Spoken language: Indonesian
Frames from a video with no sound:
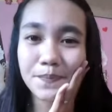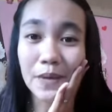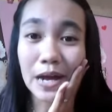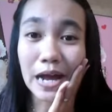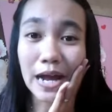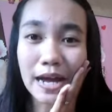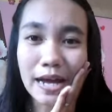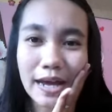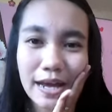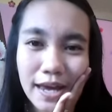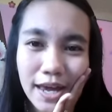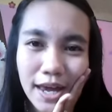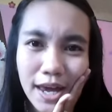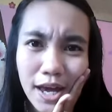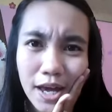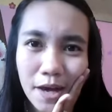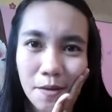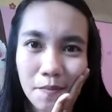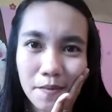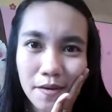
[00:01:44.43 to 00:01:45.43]

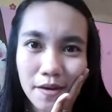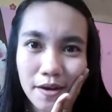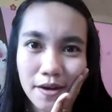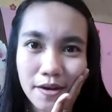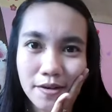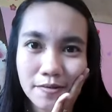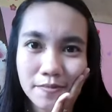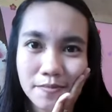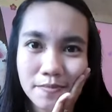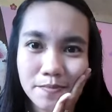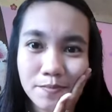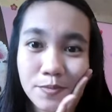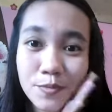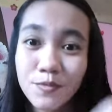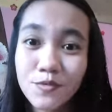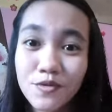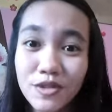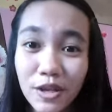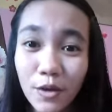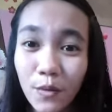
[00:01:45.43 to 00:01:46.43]
pakai apa ya um,
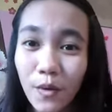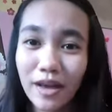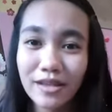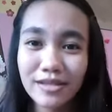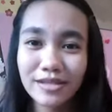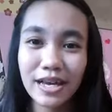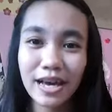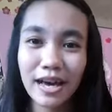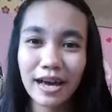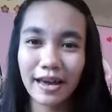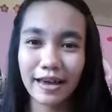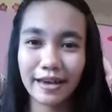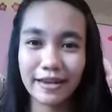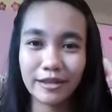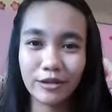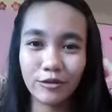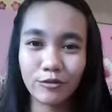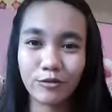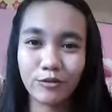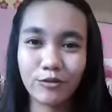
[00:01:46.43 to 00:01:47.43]
pemutih wajah
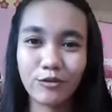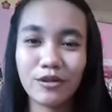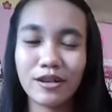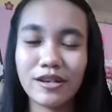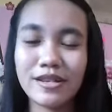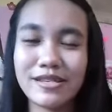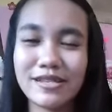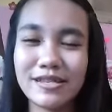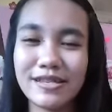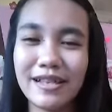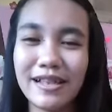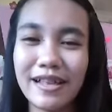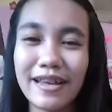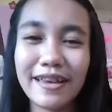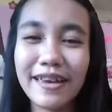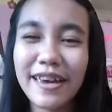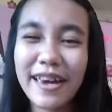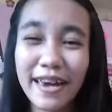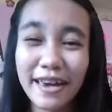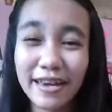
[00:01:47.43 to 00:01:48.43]
kayak gitu
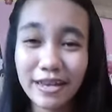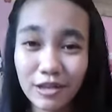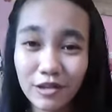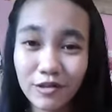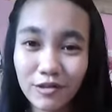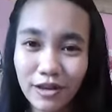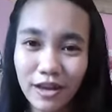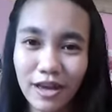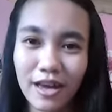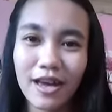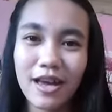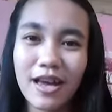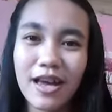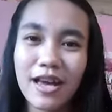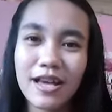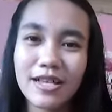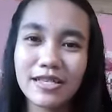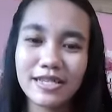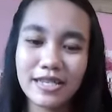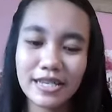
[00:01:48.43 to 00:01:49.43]
istilahnya kayak gitu ya
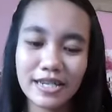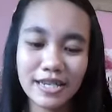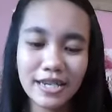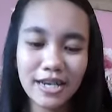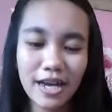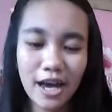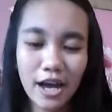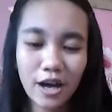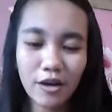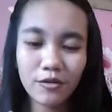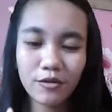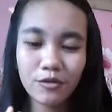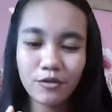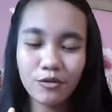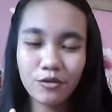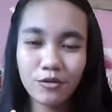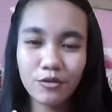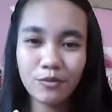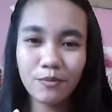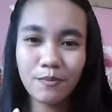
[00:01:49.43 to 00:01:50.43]
jadi aku
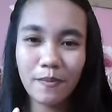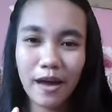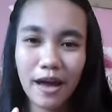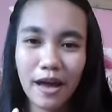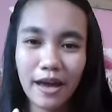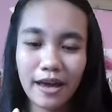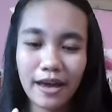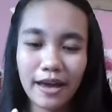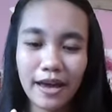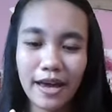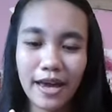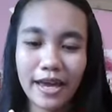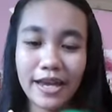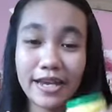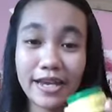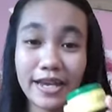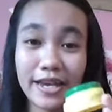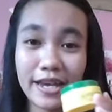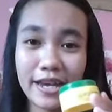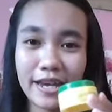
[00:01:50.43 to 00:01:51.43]
itu pakai
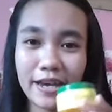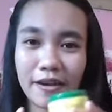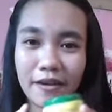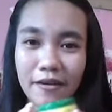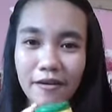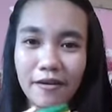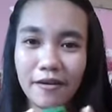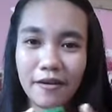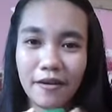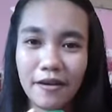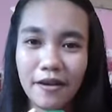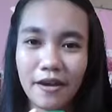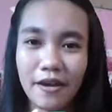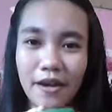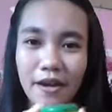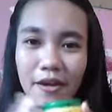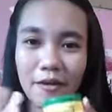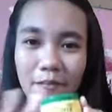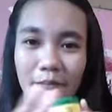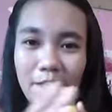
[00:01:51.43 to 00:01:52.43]
ini
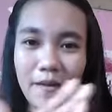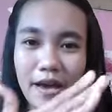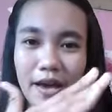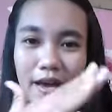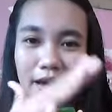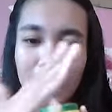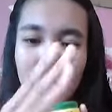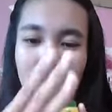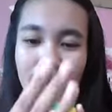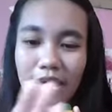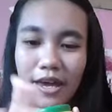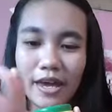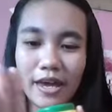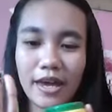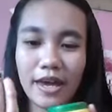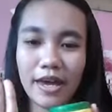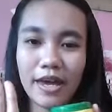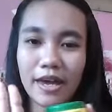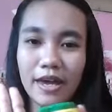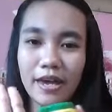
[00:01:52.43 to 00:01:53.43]
pakai
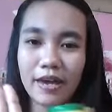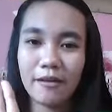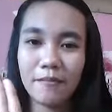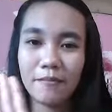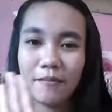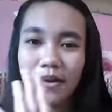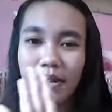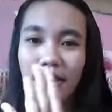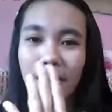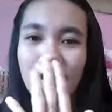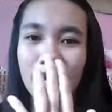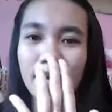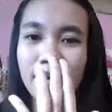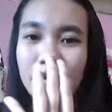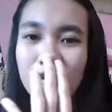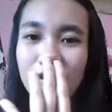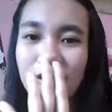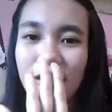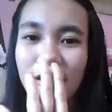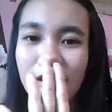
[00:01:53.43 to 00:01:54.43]
eh ya? eh,
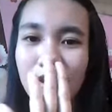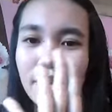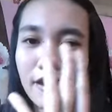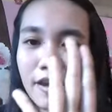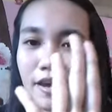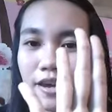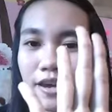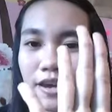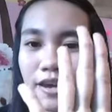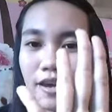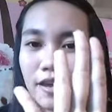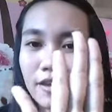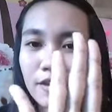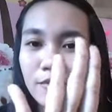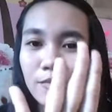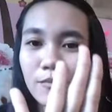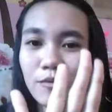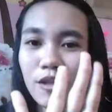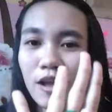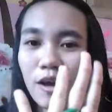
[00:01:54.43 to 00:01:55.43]
eh
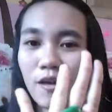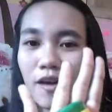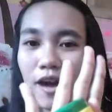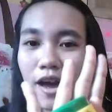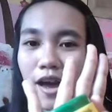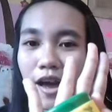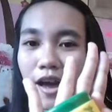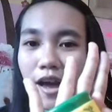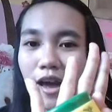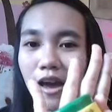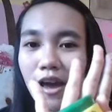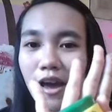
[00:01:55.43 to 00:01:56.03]
melawak